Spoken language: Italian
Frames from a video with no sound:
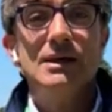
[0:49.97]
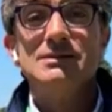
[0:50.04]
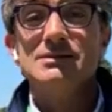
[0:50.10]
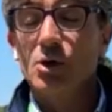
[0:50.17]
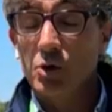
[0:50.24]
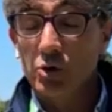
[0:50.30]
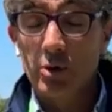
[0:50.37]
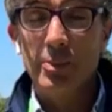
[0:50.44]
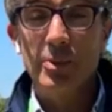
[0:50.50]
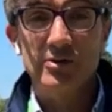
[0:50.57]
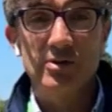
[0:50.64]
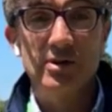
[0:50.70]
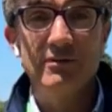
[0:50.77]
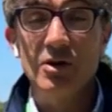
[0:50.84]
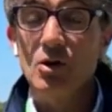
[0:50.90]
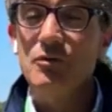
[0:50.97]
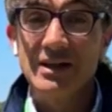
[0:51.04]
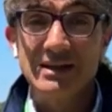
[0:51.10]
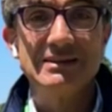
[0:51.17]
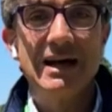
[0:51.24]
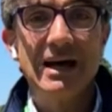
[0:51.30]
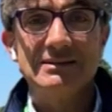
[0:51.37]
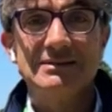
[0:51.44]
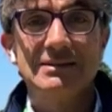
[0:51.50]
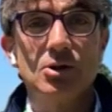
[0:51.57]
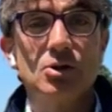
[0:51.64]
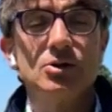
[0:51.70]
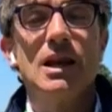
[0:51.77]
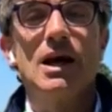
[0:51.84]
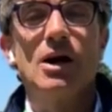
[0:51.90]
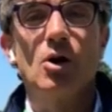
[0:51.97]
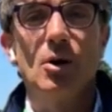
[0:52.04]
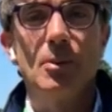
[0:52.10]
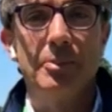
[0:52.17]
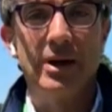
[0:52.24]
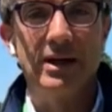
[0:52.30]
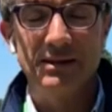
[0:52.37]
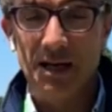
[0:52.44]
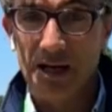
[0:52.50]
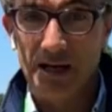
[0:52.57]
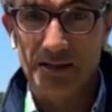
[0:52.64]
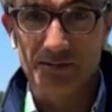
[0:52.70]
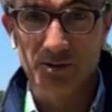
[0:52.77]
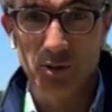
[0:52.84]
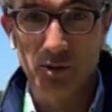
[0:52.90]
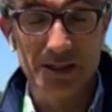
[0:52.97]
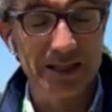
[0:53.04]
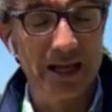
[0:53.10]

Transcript: secondo posto davvero fantastico nella Coppa delle Nazioni.